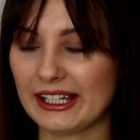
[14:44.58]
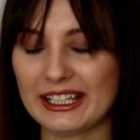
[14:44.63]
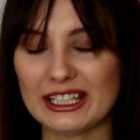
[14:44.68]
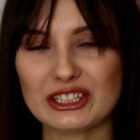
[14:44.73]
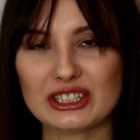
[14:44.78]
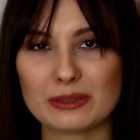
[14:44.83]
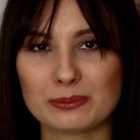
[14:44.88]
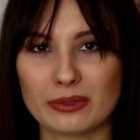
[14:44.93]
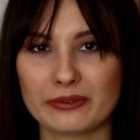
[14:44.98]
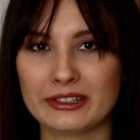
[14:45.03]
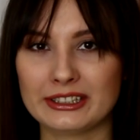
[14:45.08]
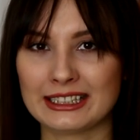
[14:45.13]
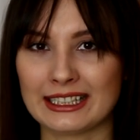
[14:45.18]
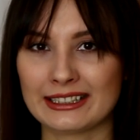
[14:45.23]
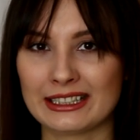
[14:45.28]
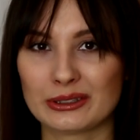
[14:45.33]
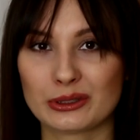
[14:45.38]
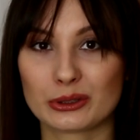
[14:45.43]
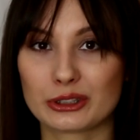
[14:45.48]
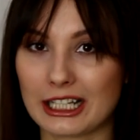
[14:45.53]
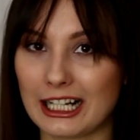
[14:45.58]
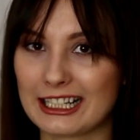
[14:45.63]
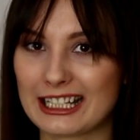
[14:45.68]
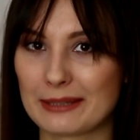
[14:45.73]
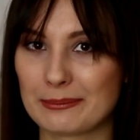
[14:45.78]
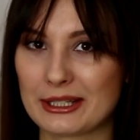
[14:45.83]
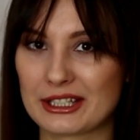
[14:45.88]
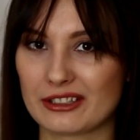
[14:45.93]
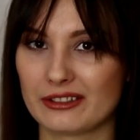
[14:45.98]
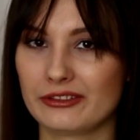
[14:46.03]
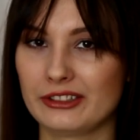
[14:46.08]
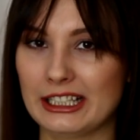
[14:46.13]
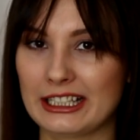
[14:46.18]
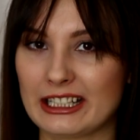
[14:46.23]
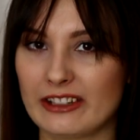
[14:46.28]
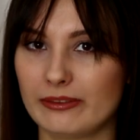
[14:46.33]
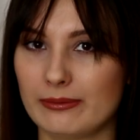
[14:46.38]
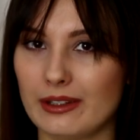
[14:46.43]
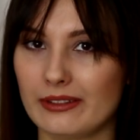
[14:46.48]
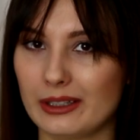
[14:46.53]
I jest to powiedziane totalnie bez
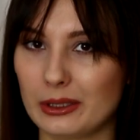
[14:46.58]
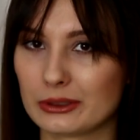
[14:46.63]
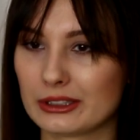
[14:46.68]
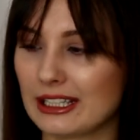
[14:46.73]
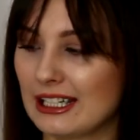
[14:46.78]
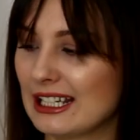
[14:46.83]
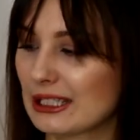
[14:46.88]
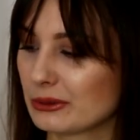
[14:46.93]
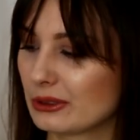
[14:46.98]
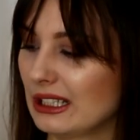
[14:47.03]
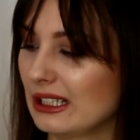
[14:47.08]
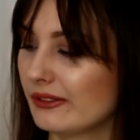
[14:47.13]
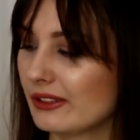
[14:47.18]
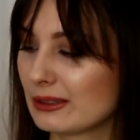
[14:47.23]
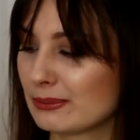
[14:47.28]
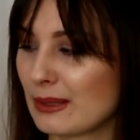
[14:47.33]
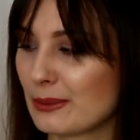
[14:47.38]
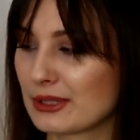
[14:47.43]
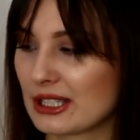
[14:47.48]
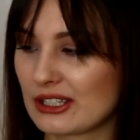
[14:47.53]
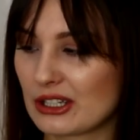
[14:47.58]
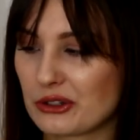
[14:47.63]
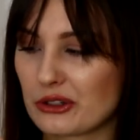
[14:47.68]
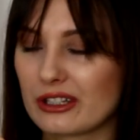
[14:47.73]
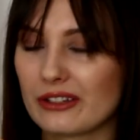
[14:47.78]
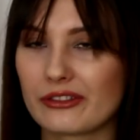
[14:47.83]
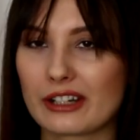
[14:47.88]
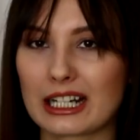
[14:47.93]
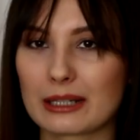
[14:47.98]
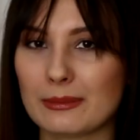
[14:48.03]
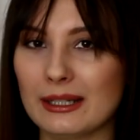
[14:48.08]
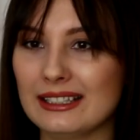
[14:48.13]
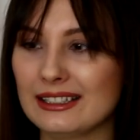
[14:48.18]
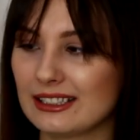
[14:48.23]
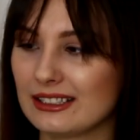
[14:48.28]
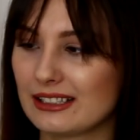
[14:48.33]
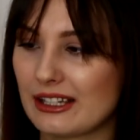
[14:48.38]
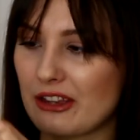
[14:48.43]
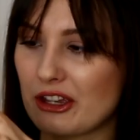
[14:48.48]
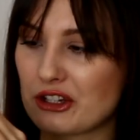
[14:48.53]
owijania w bawełnę. Ja tutaj nawet mam zaznaczone
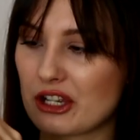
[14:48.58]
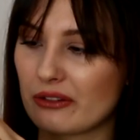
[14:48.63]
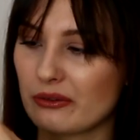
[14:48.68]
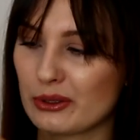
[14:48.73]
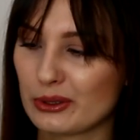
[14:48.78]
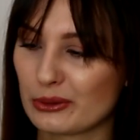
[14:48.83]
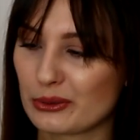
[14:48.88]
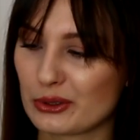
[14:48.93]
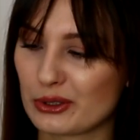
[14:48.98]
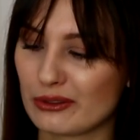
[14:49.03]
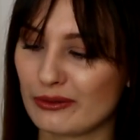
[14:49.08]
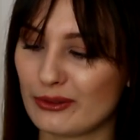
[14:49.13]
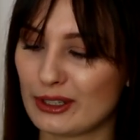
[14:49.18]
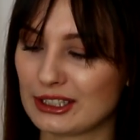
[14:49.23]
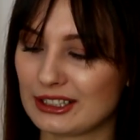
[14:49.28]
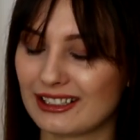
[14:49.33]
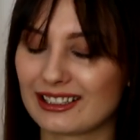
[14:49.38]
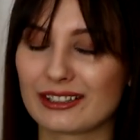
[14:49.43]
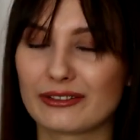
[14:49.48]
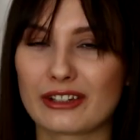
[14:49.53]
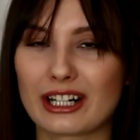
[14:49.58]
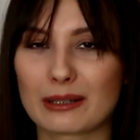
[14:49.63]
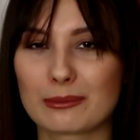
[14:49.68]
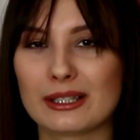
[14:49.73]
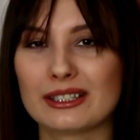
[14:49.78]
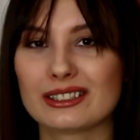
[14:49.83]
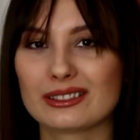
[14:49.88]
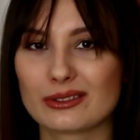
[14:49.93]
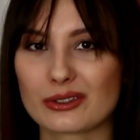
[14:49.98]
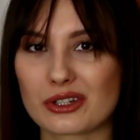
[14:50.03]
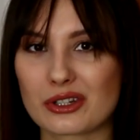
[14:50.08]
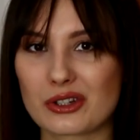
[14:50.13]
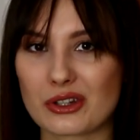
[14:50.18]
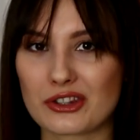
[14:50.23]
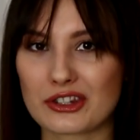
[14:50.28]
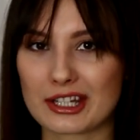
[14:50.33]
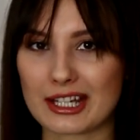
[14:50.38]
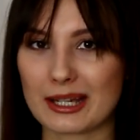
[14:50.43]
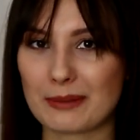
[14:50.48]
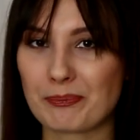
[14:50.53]
fragmenty, te na czerwono to są właśnie te fragmenty
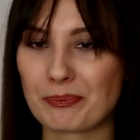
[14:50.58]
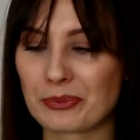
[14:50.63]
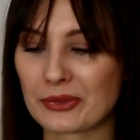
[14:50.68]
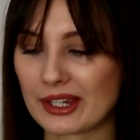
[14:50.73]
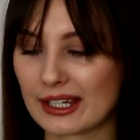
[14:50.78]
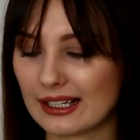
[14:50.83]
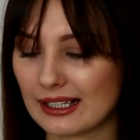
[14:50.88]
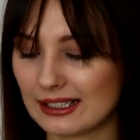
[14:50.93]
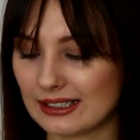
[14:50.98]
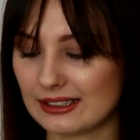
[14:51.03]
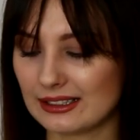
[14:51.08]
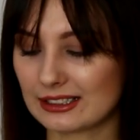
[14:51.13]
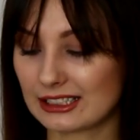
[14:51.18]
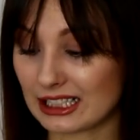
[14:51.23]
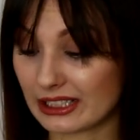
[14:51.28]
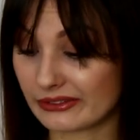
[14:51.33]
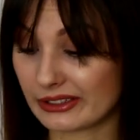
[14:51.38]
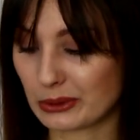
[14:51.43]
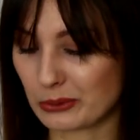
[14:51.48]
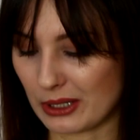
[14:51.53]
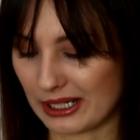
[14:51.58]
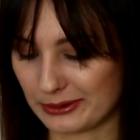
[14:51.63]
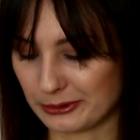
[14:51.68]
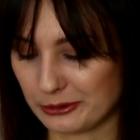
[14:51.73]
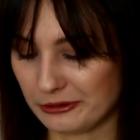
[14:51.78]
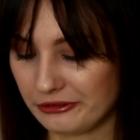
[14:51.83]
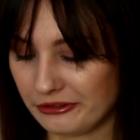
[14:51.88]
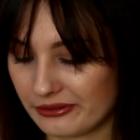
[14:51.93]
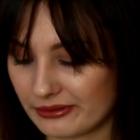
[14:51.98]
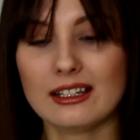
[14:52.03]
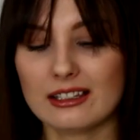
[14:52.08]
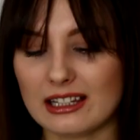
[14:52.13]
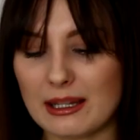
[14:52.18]
dotyczące e, tych wykładów.